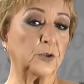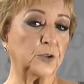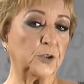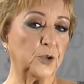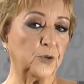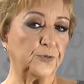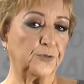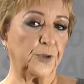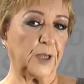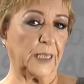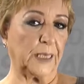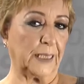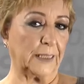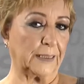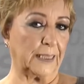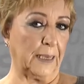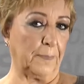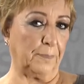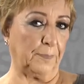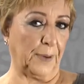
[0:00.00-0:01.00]
Silveira
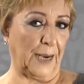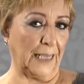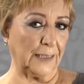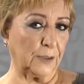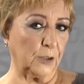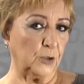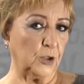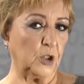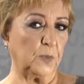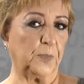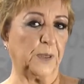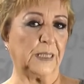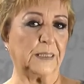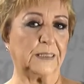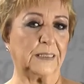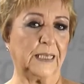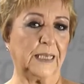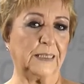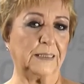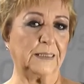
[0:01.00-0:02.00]
da Plato nos
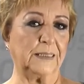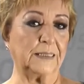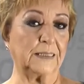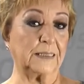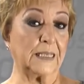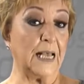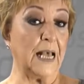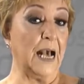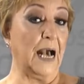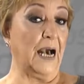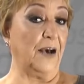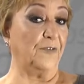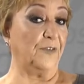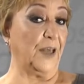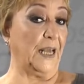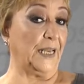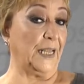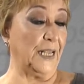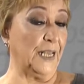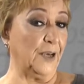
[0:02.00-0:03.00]
Presentes, a
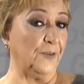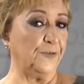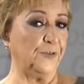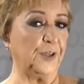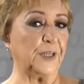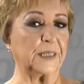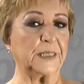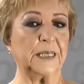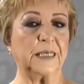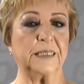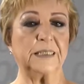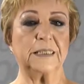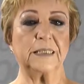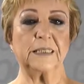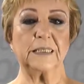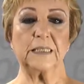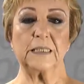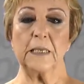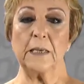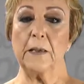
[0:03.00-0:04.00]
Verinha
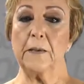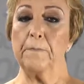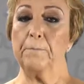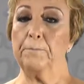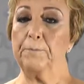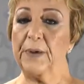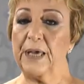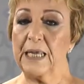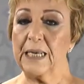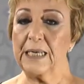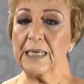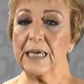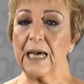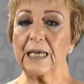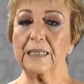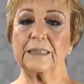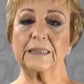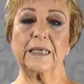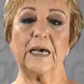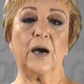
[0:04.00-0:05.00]
Fernandes, Bene
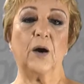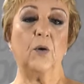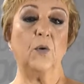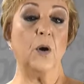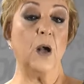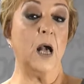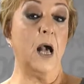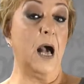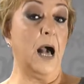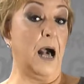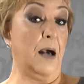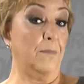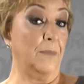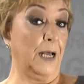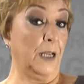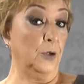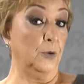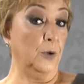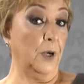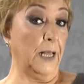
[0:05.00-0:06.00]
Natal, a
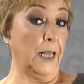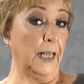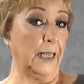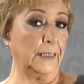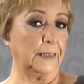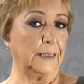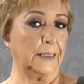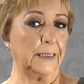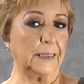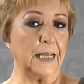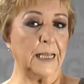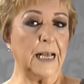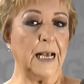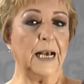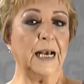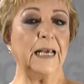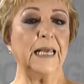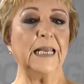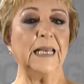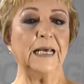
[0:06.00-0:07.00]
Malu Reider,
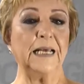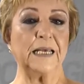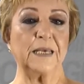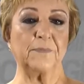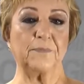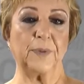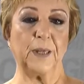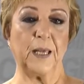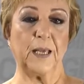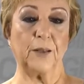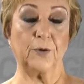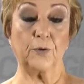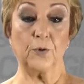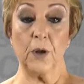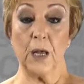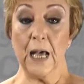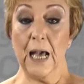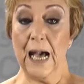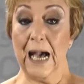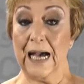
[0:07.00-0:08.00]
Rila Ribeiro,
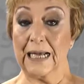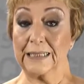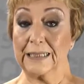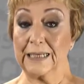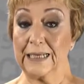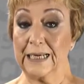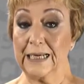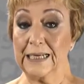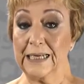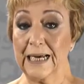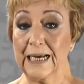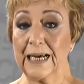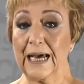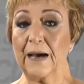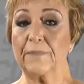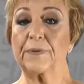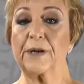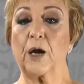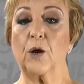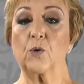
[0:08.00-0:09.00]
Adriana
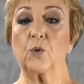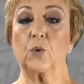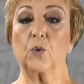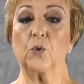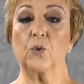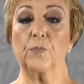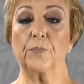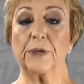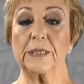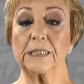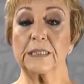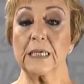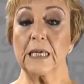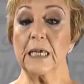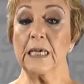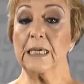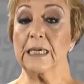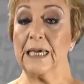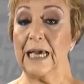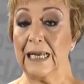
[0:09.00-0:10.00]
Cabral Cubas
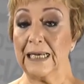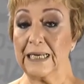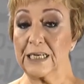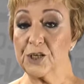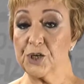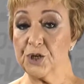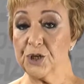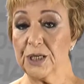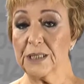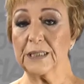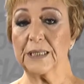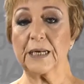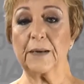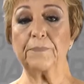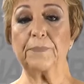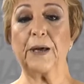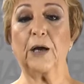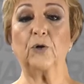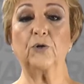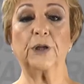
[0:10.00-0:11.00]
e Alexandra
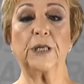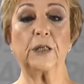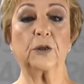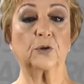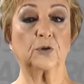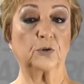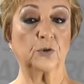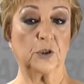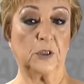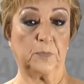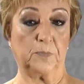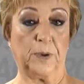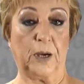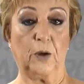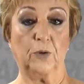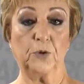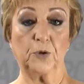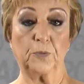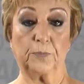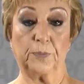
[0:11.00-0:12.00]
Paulino do Spa
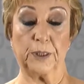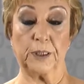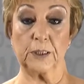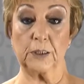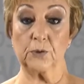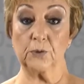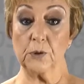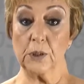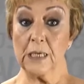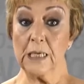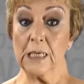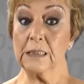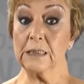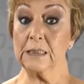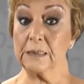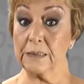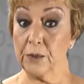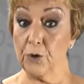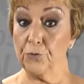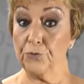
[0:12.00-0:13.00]
Urbano
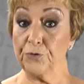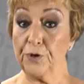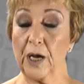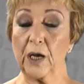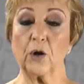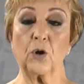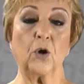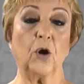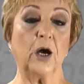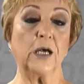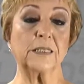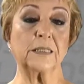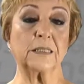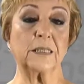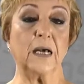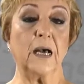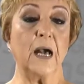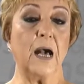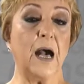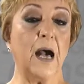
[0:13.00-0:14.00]
Silvia
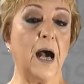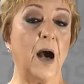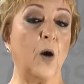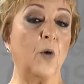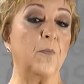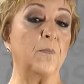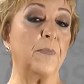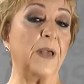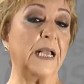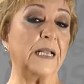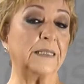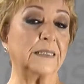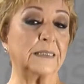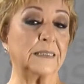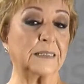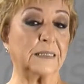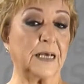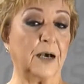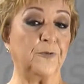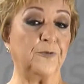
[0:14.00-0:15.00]
Costa, ao
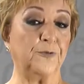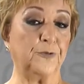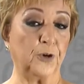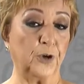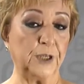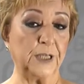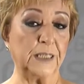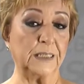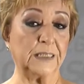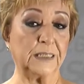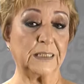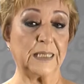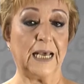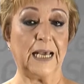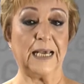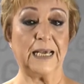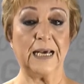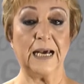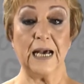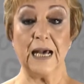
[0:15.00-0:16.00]
Mendes da
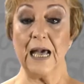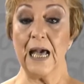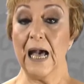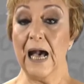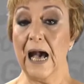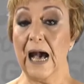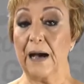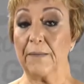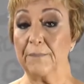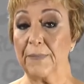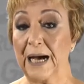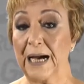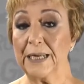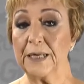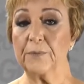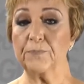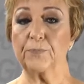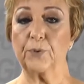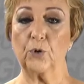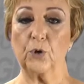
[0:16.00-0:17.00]
Florisneia, a
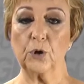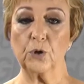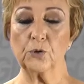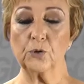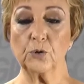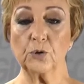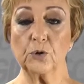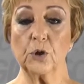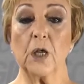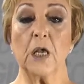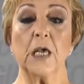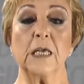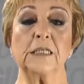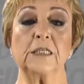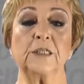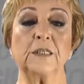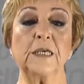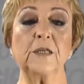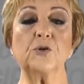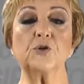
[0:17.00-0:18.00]
Mari Bolos,
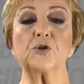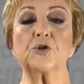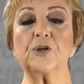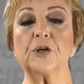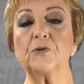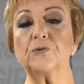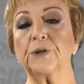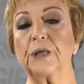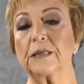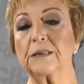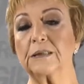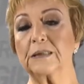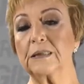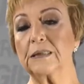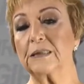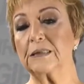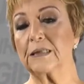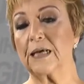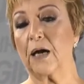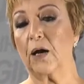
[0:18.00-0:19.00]
cirurgião
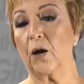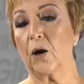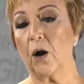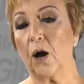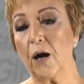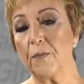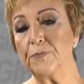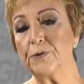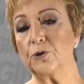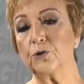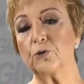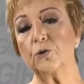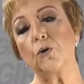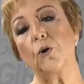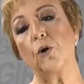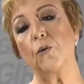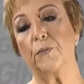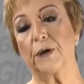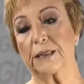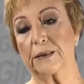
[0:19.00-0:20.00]
dentista Robson
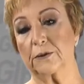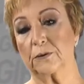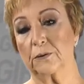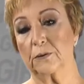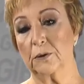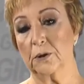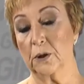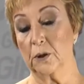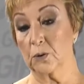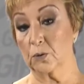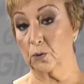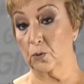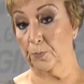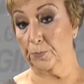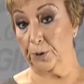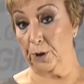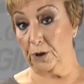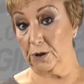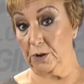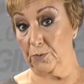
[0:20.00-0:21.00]
Romano. No
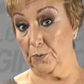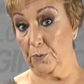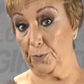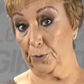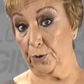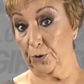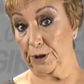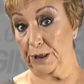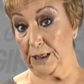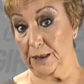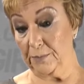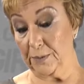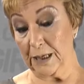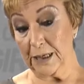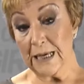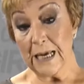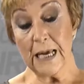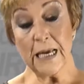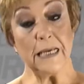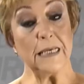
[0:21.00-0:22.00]
próximo programa
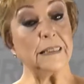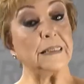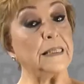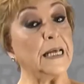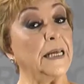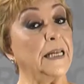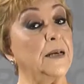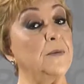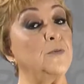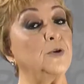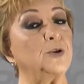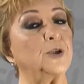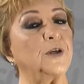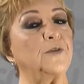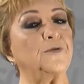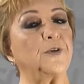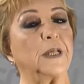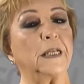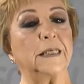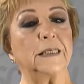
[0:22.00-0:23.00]
estaremos
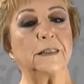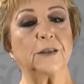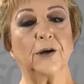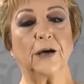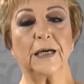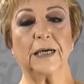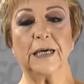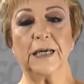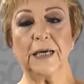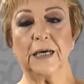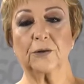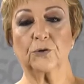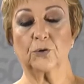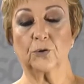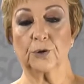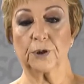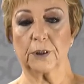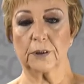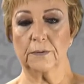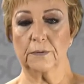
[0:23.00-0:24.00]
revelando a
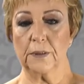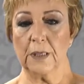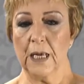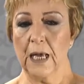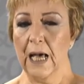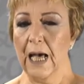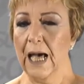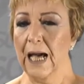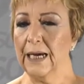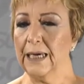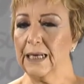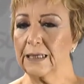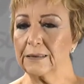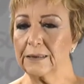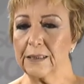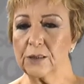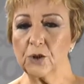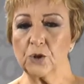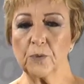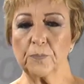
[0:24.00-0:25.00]
ganhadora.
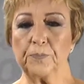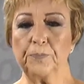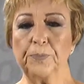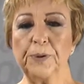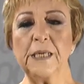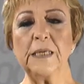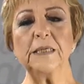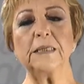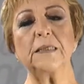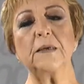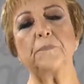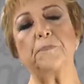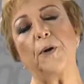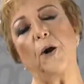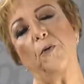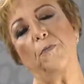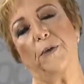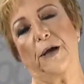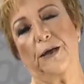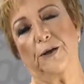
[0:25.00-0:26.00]
Agradeço
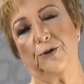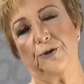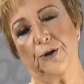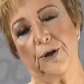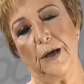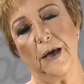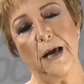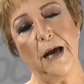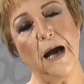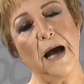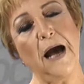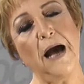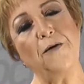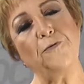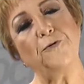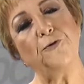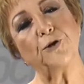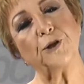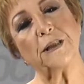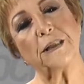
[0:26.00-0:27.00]
principalmente a
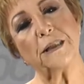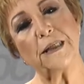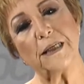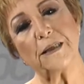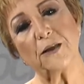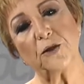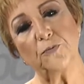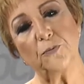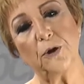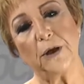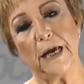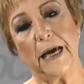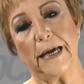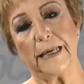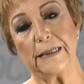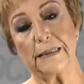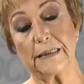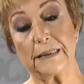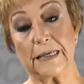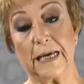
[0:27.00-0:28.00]
vocês
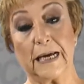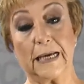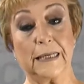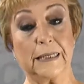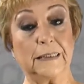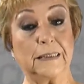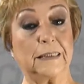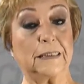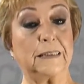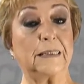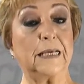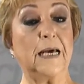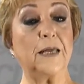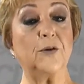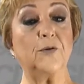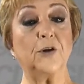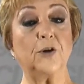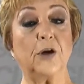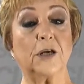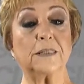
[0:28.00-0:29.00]
mulheres que
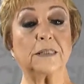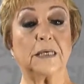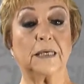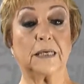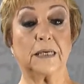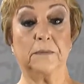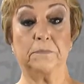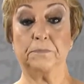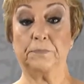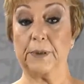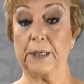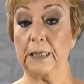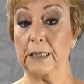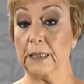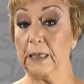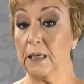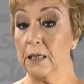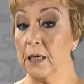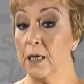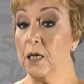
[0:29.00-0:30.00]
acreditaram em nossa
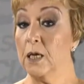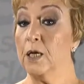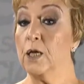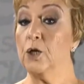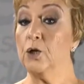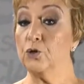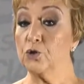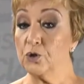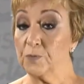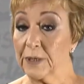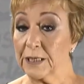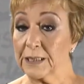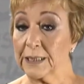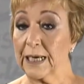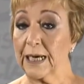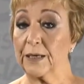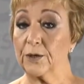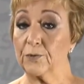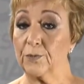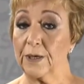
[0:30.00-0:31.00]
campanha e nos
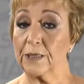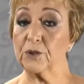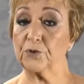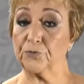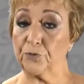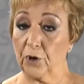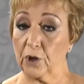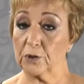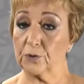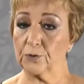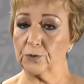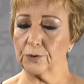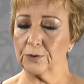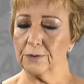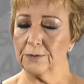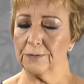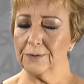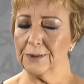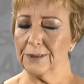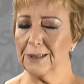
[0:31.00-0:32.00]
mandaram as fotos.
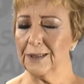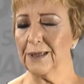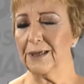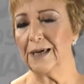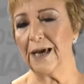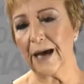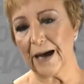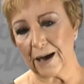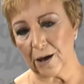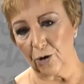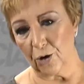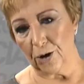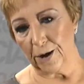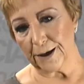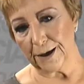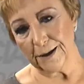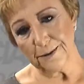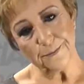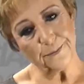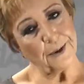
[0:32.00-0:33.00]
E
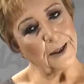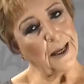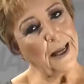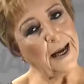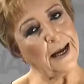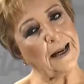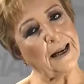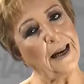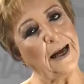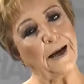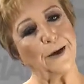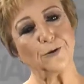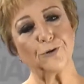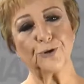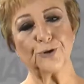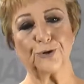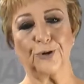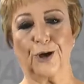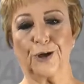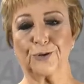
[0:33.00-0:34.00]
agora, é claro,
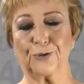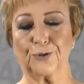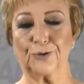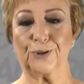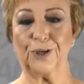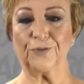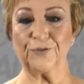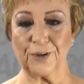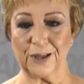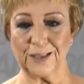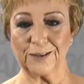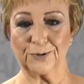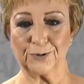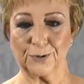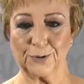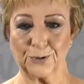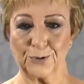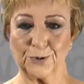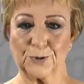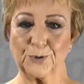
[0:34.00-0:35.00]
os nossos
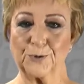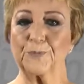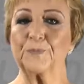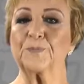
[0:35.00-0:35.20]
eventos.